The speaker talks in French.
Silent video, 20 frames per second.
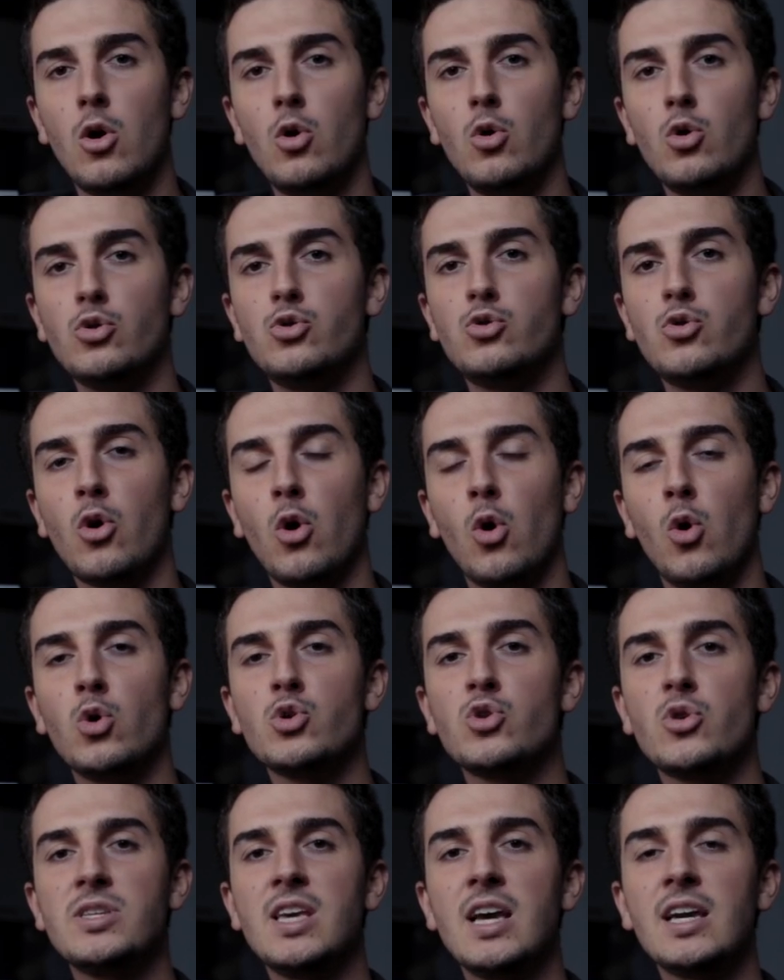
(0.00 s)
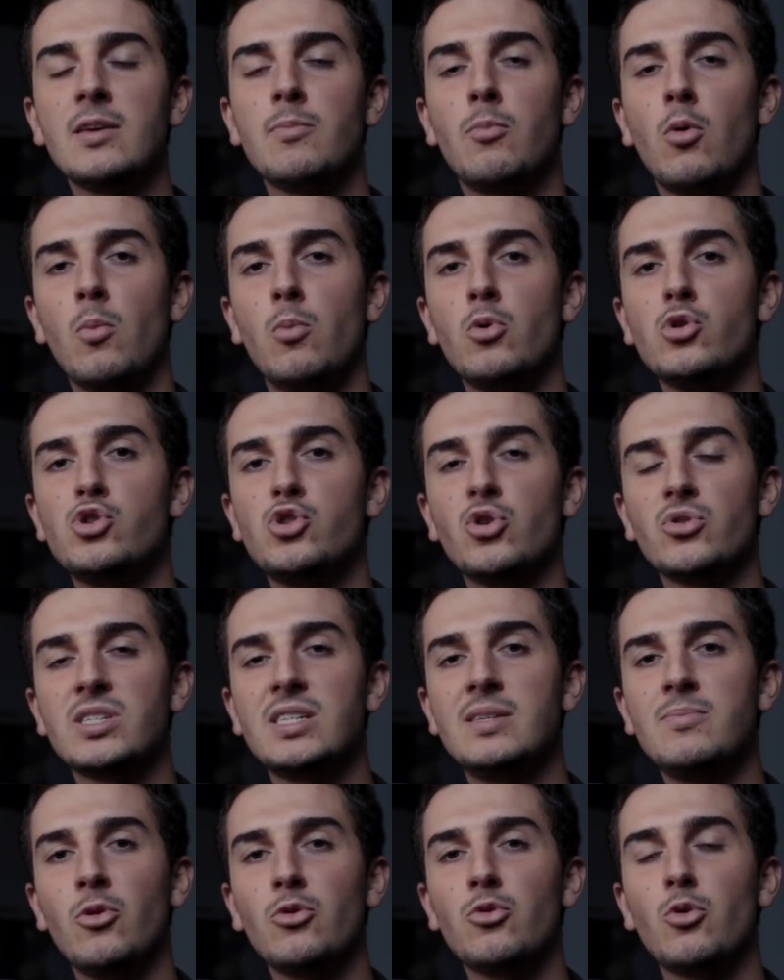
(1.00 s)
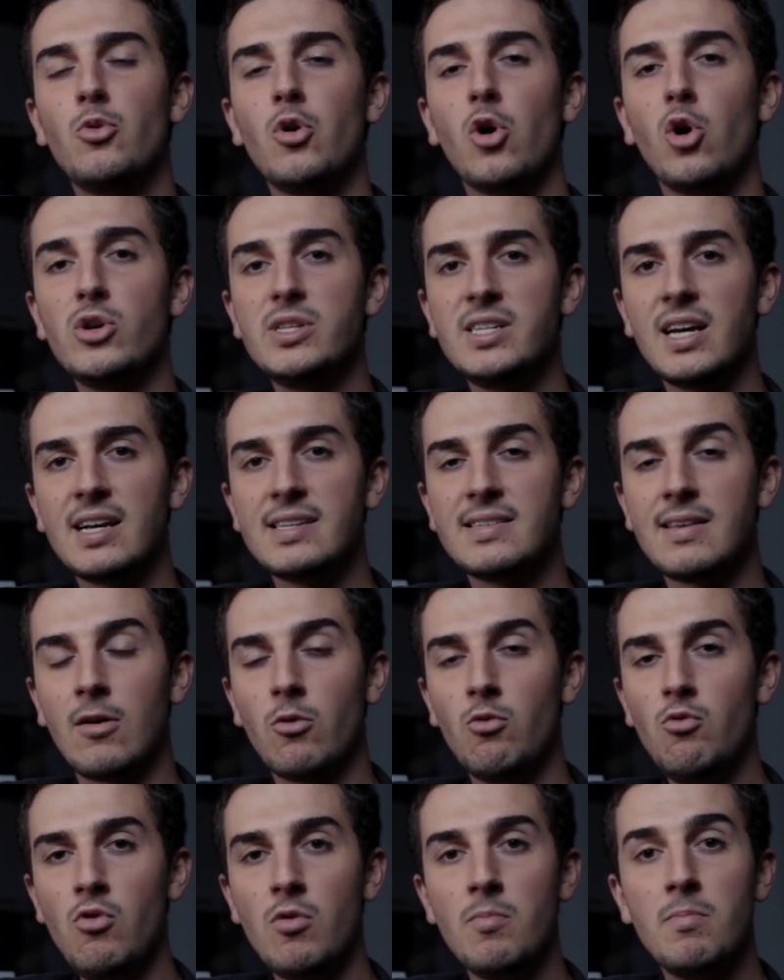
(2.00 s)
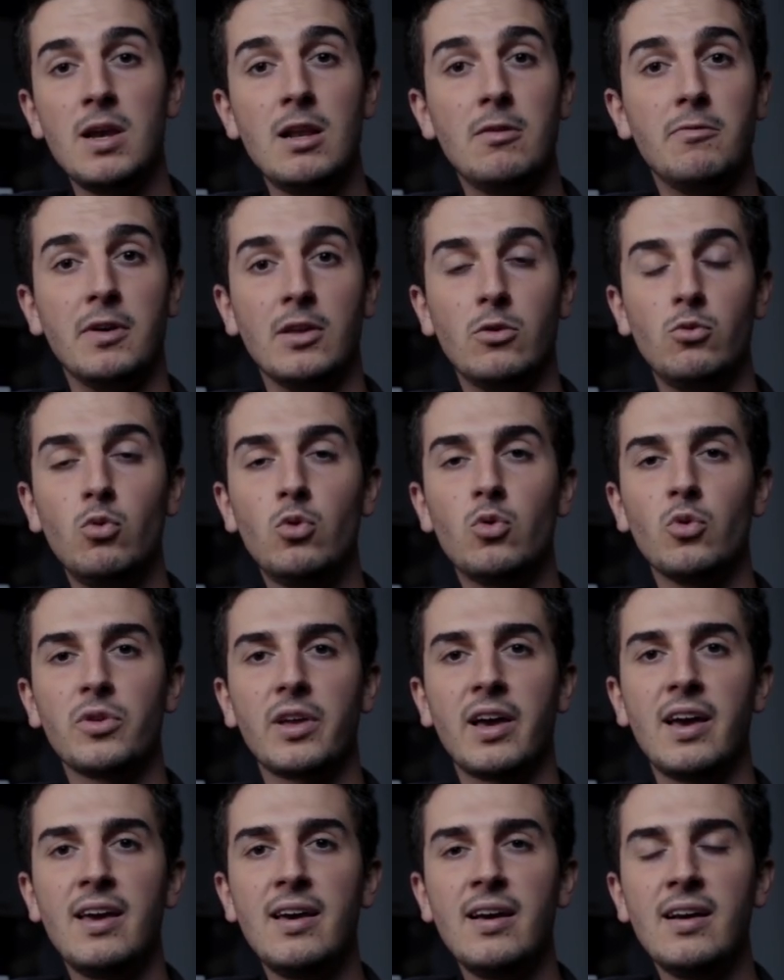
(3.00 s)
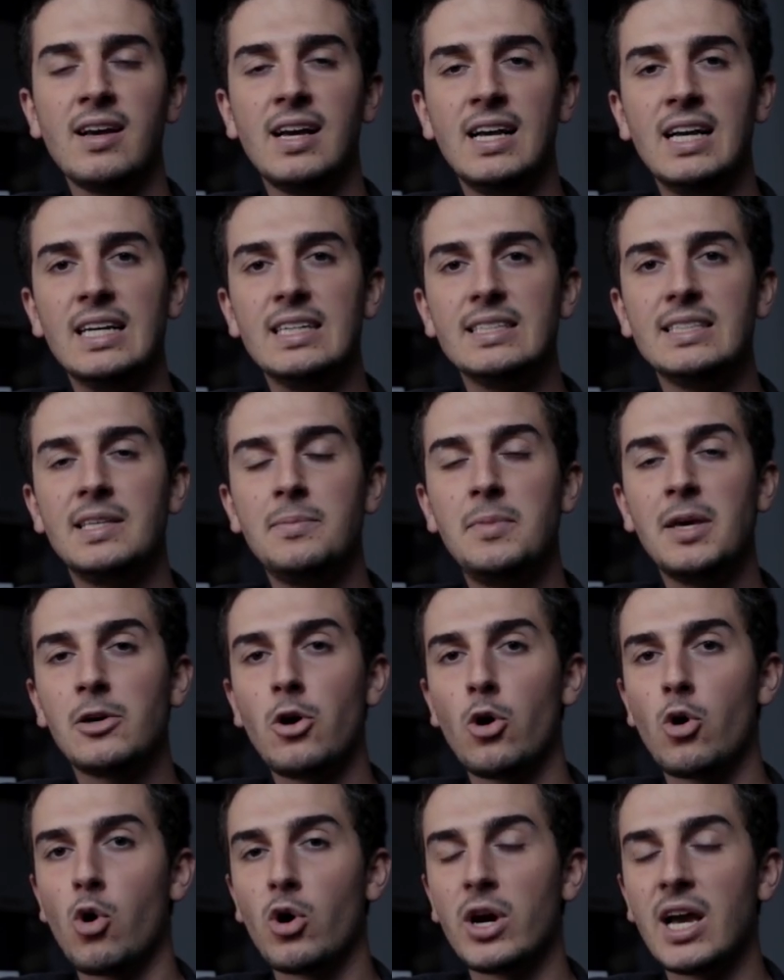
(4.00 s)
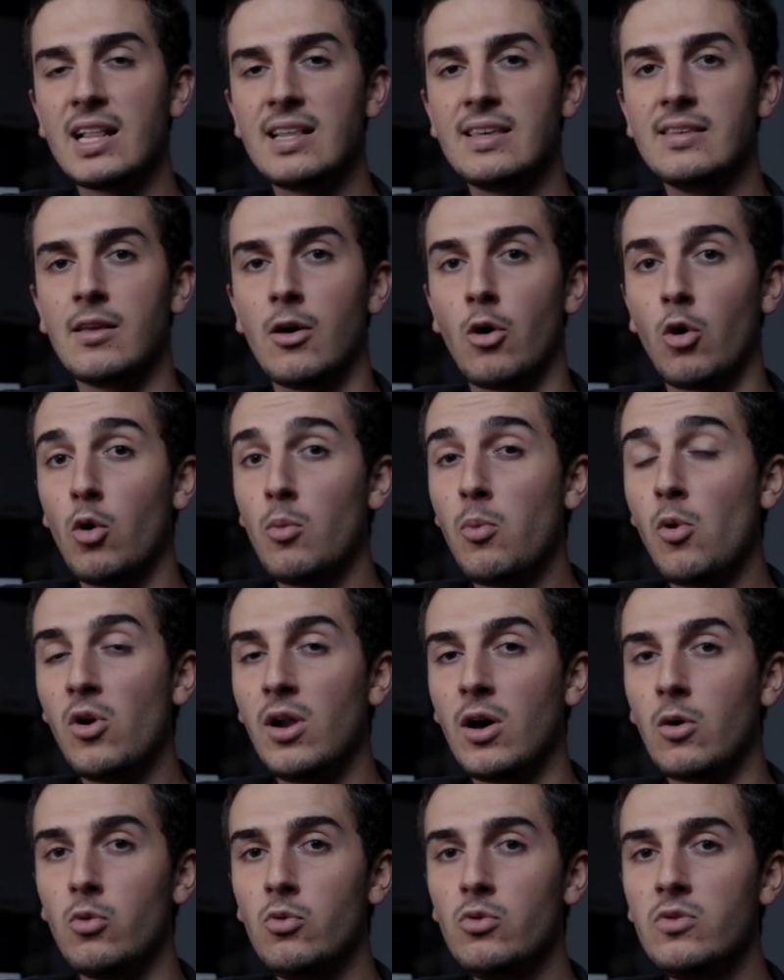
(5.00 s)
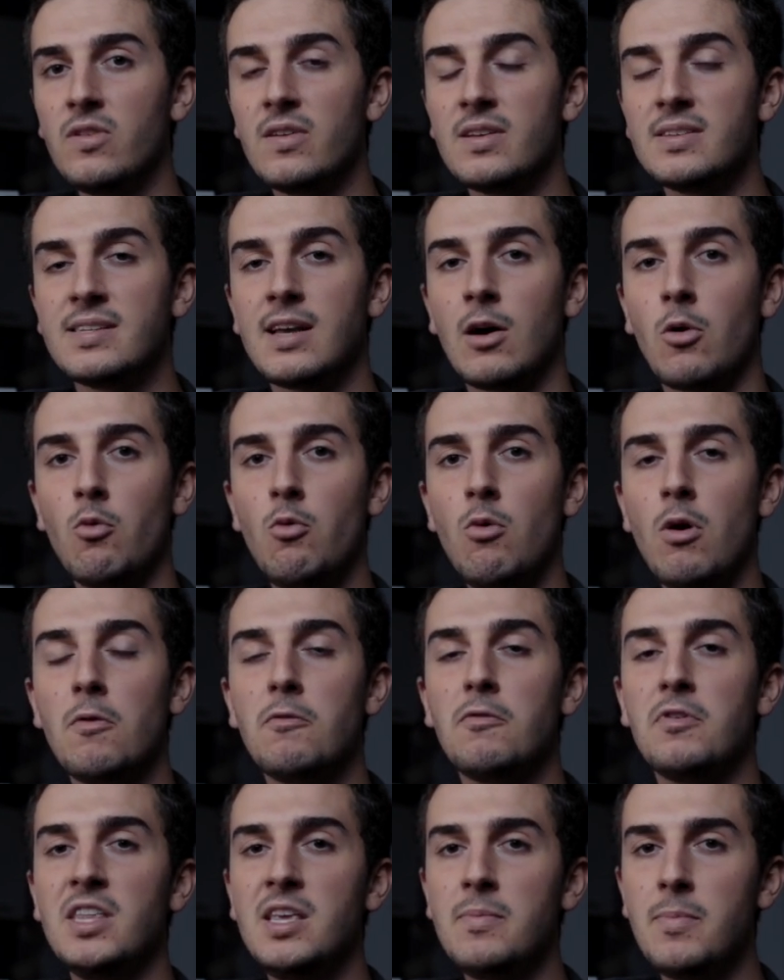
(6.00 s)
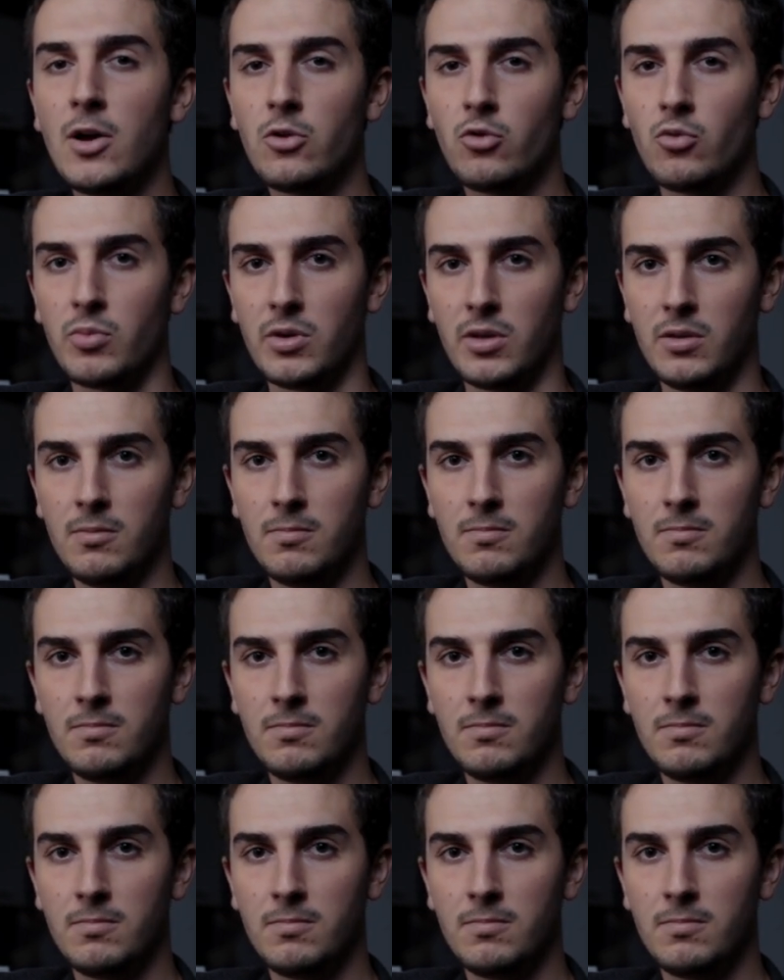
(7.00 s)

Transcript: Le tueur au Zodiac propose gentiment de lui resserrer sa roue, mais il fait tout le contraire, si bien que quand Kathleen reprend la route, sa roue finit par tomber.